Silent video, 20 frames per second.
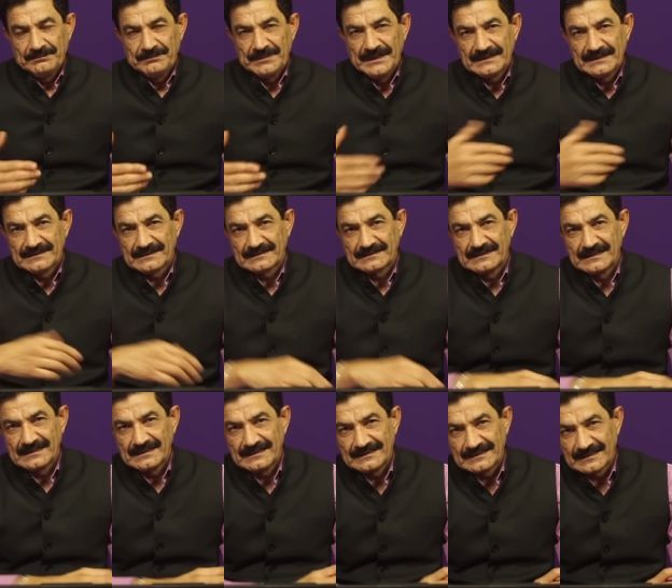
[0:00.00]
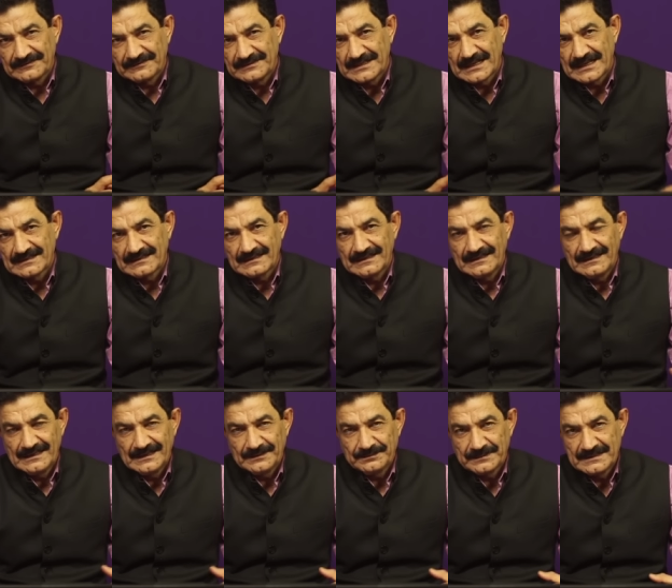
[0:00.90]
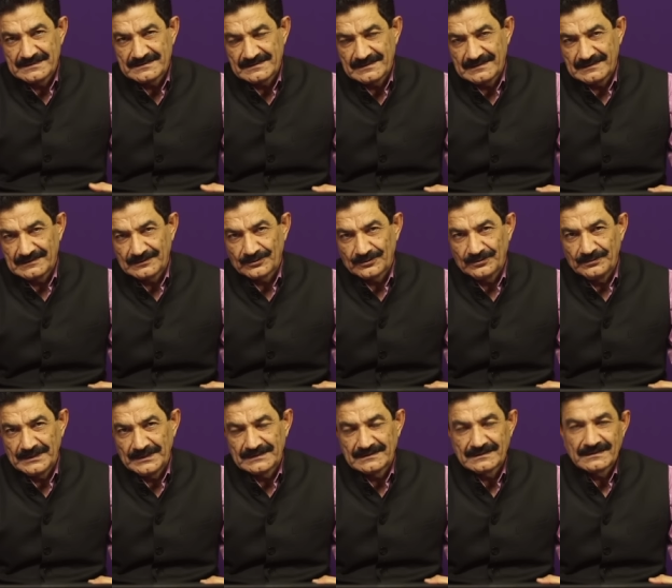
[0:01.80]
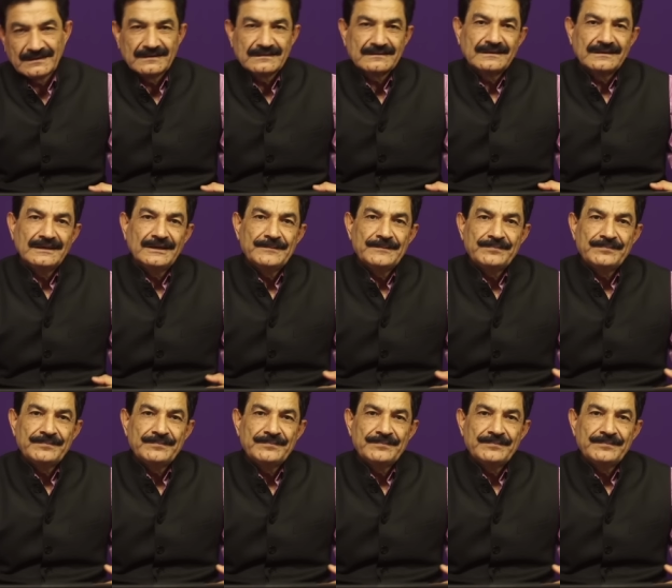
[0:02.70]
बेहतर धन की तरफ जाते हैं अपनी सेहत को बेहतर करते हैं